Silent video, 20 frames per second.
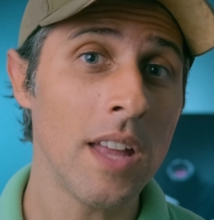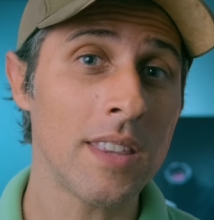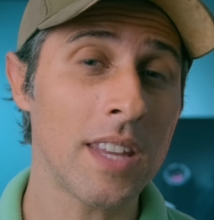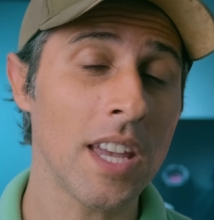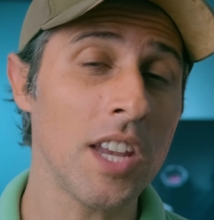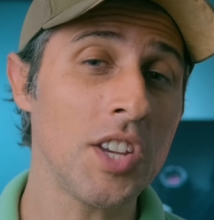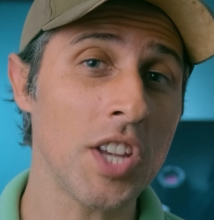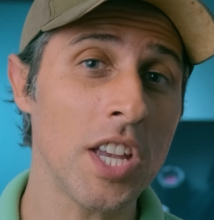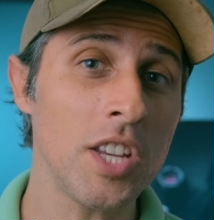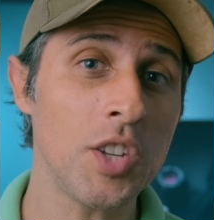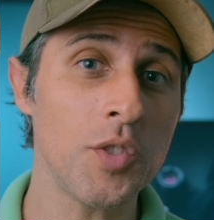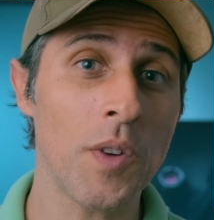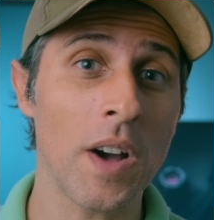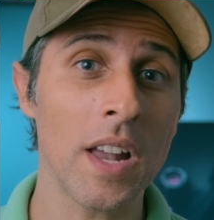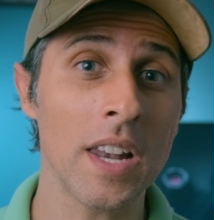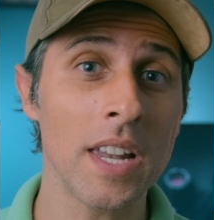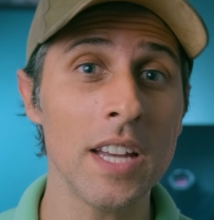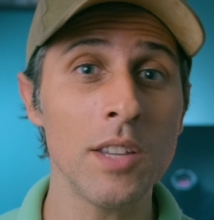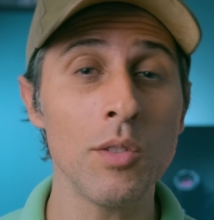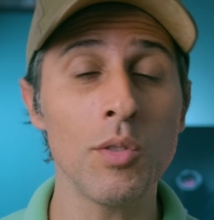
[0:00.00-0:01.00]
Tem gente
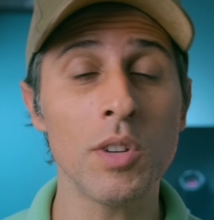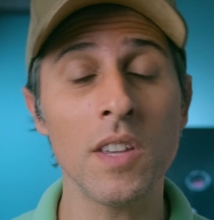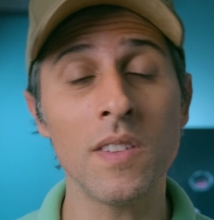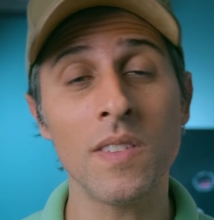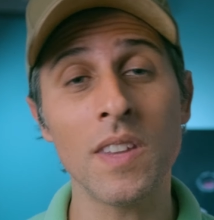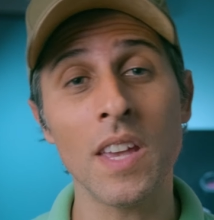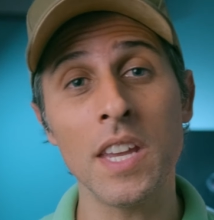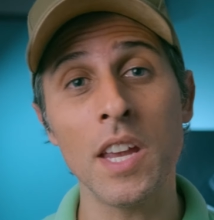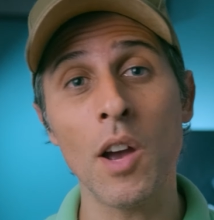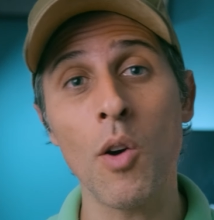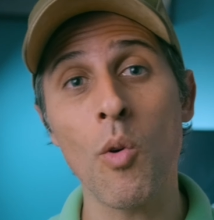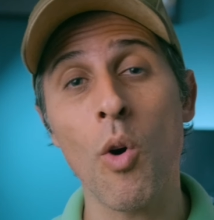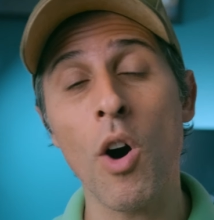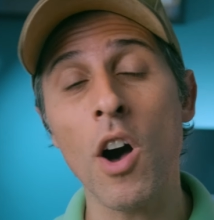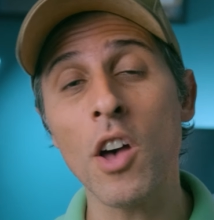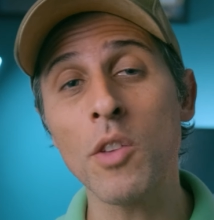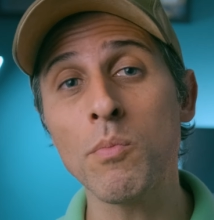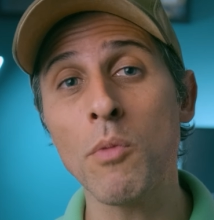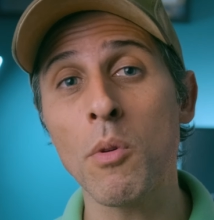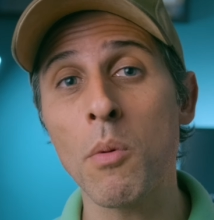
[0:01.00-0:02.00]
falando que seria o
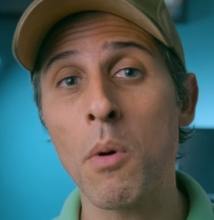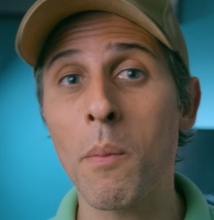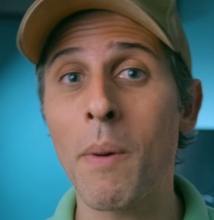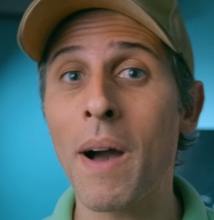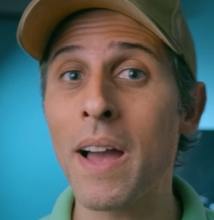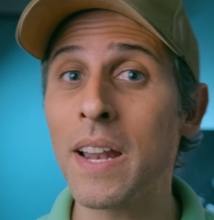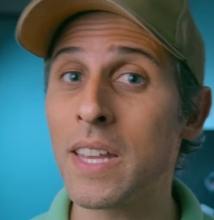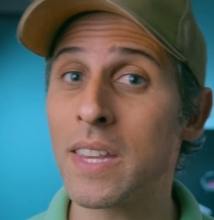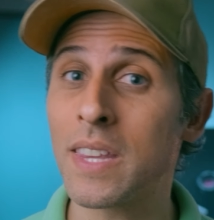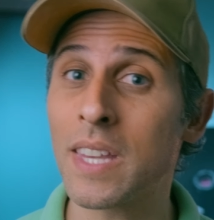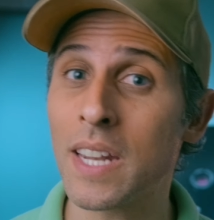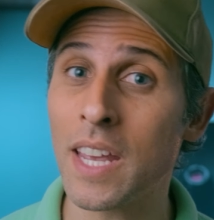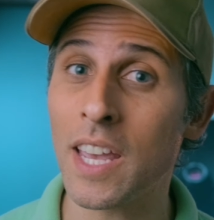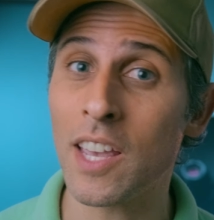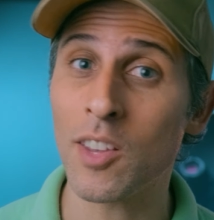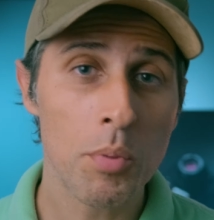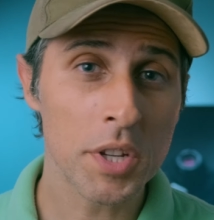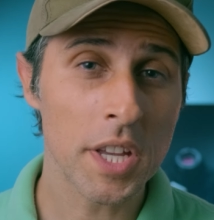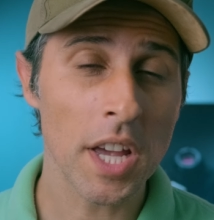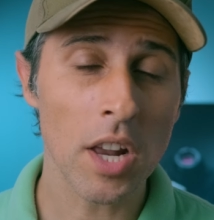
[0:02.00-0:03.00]
Osmo Mobile
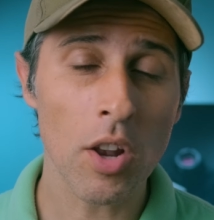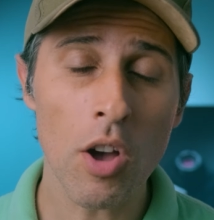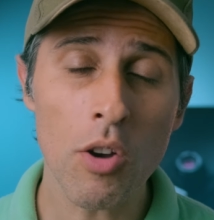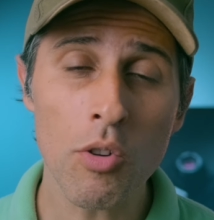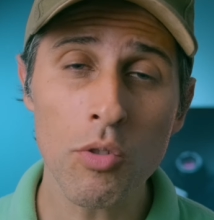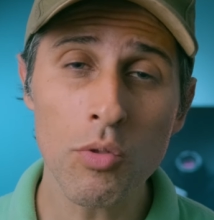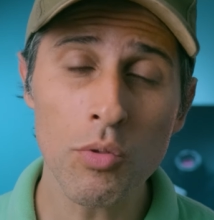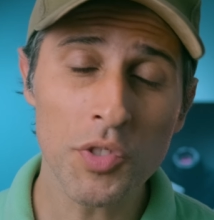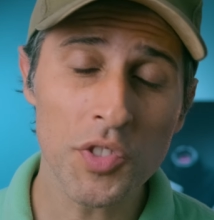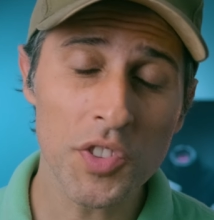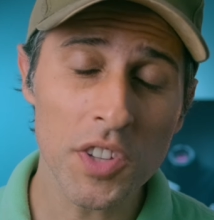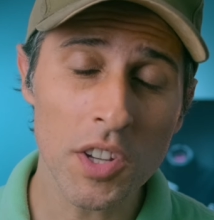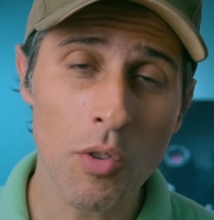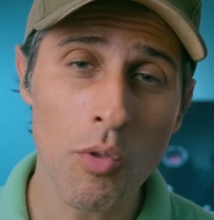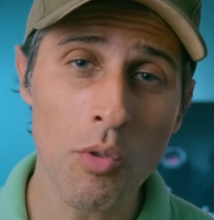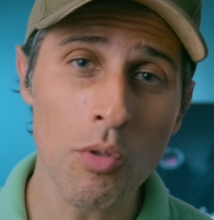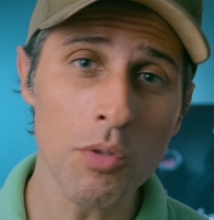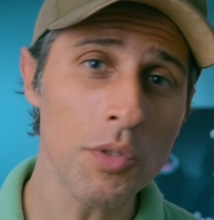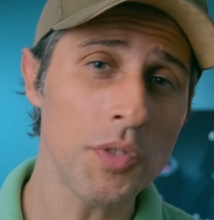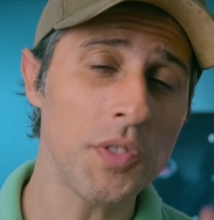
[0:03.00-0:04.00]
3, porque logo no
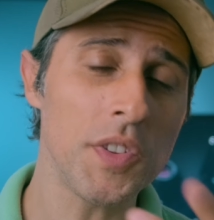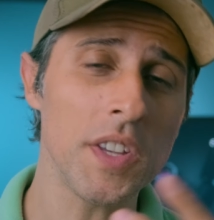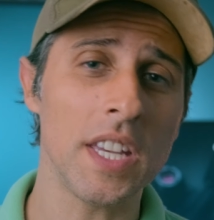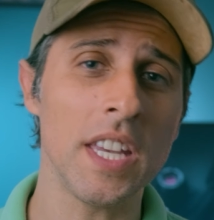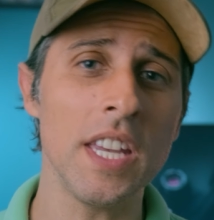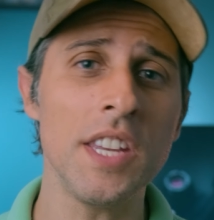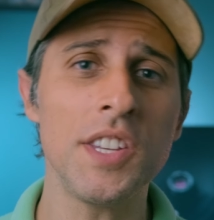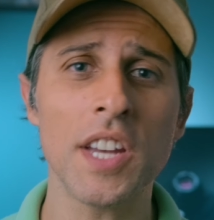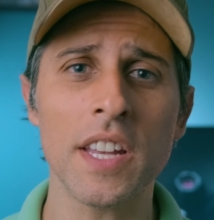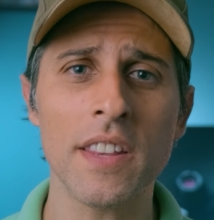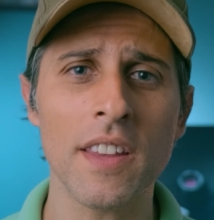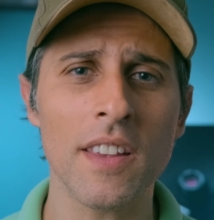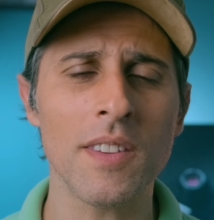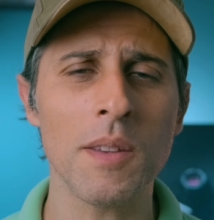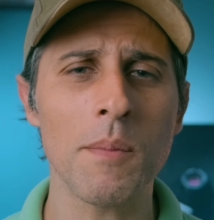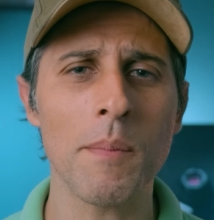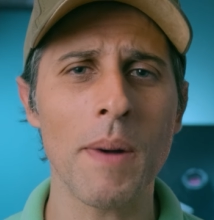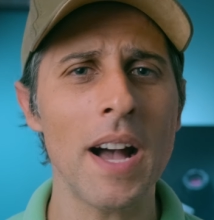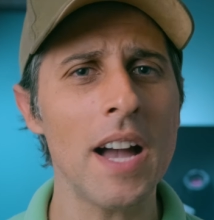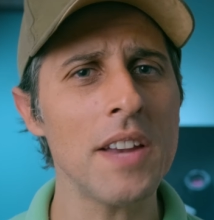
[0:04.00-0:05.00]
segundo seguinte das
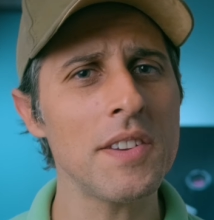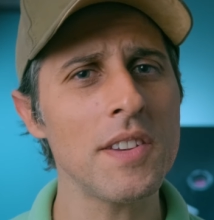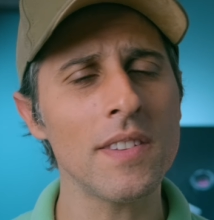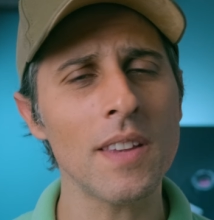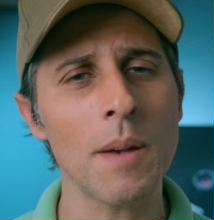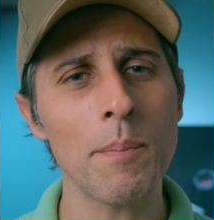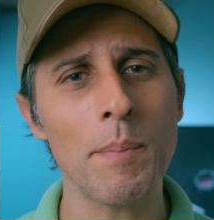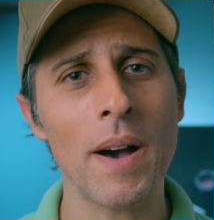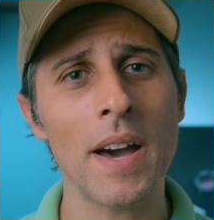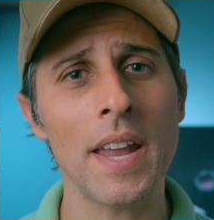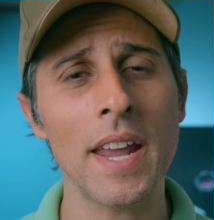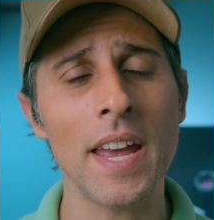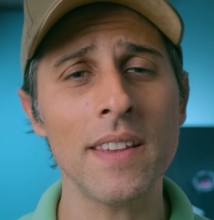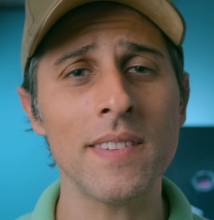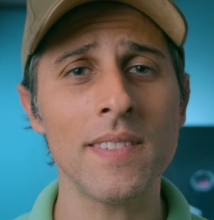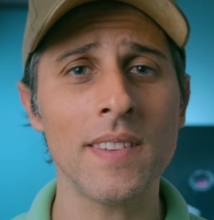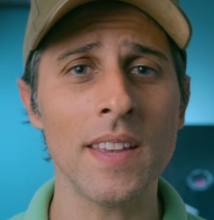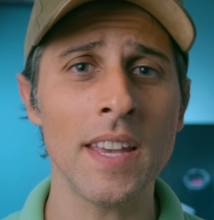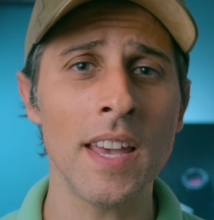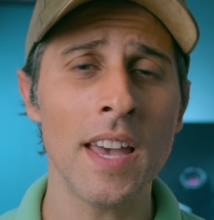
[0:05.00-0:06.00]
imagens
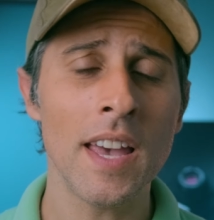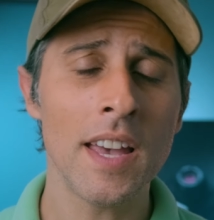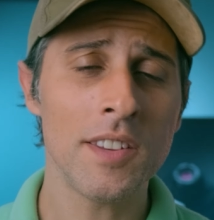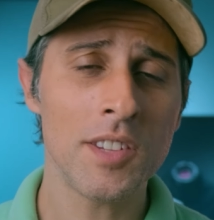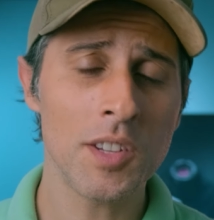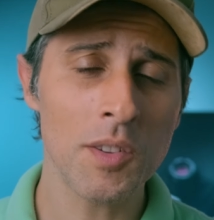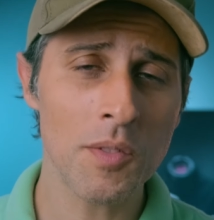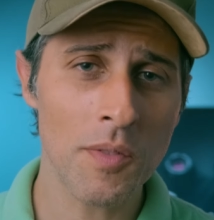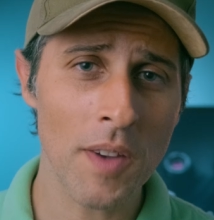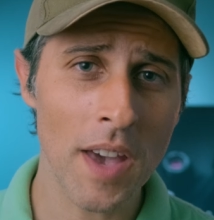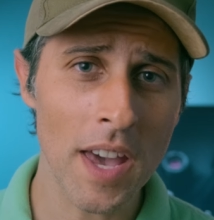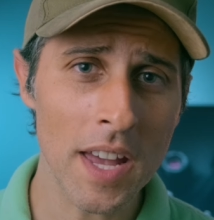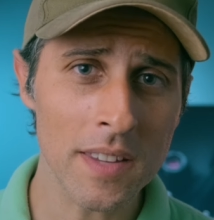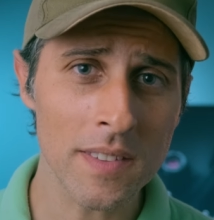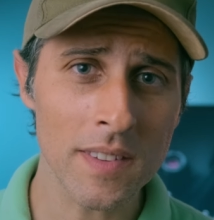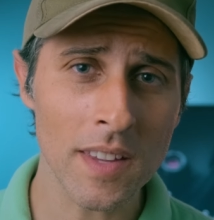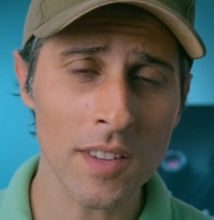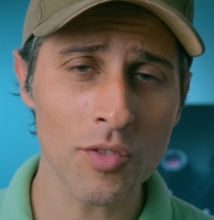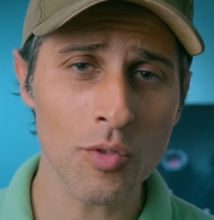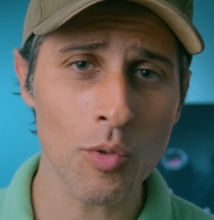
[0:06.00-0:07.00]
aparecem
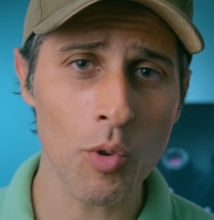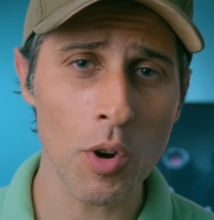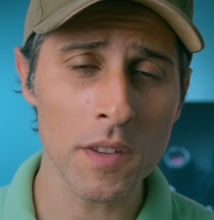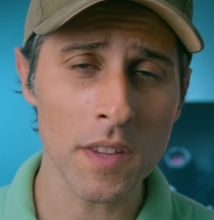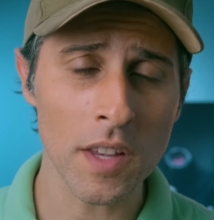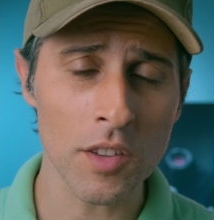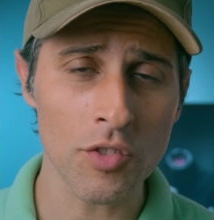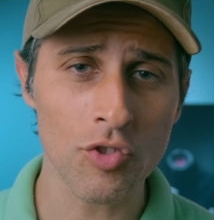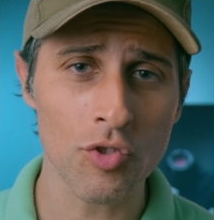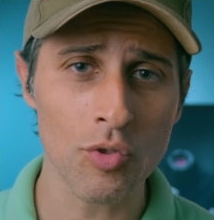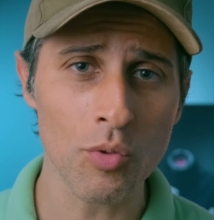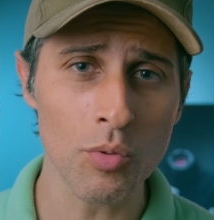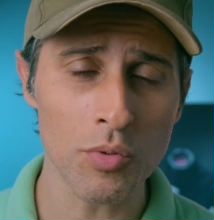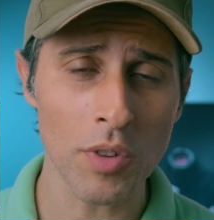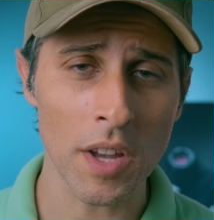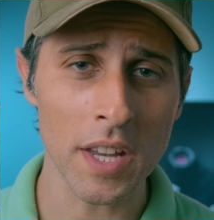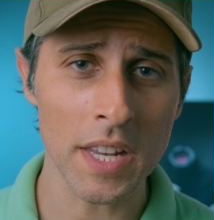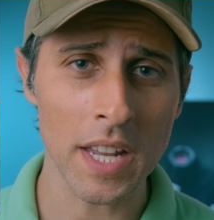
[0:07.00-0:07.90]
diversas coisas junto aí